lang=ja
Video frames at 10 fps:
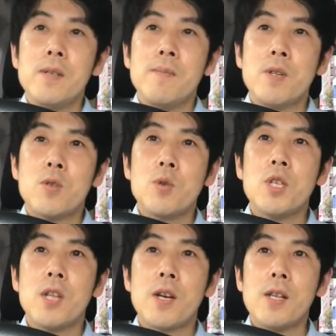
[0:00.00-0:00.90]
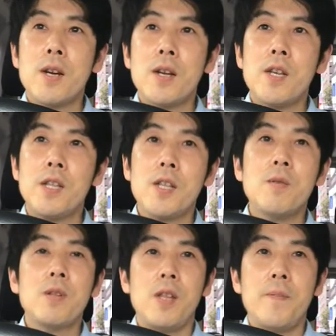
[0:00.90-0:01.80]
まあ、正直なかなか行けてな
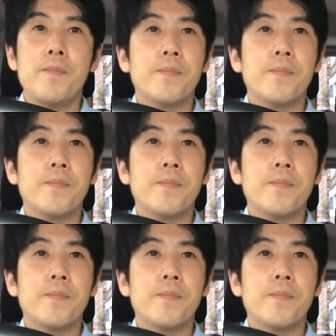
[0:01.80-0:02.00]
くてね